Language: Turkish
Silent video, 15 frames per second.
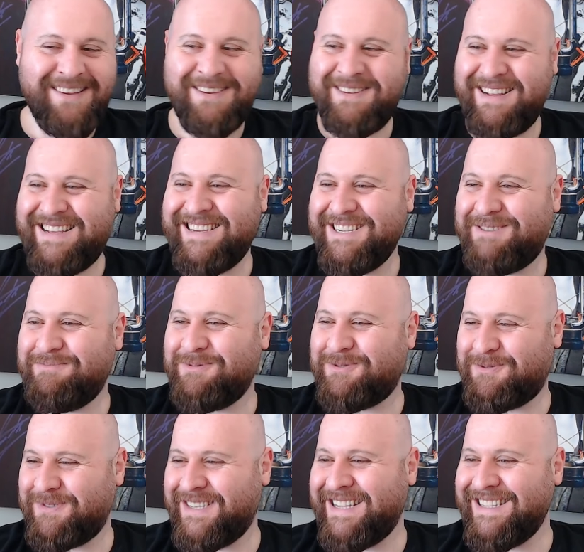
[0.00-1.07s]
İlginç bir
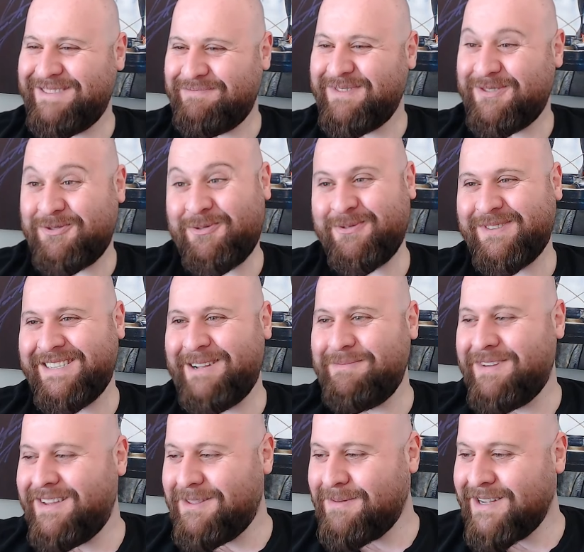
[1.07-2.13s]
güzel çok güzel bir
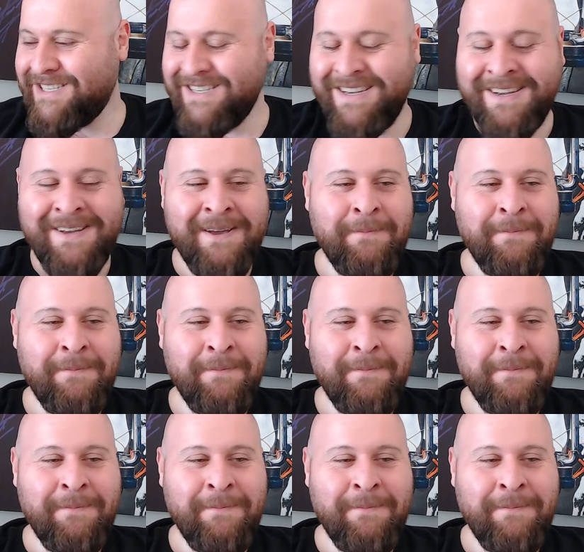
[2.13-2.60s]
yayındı bence.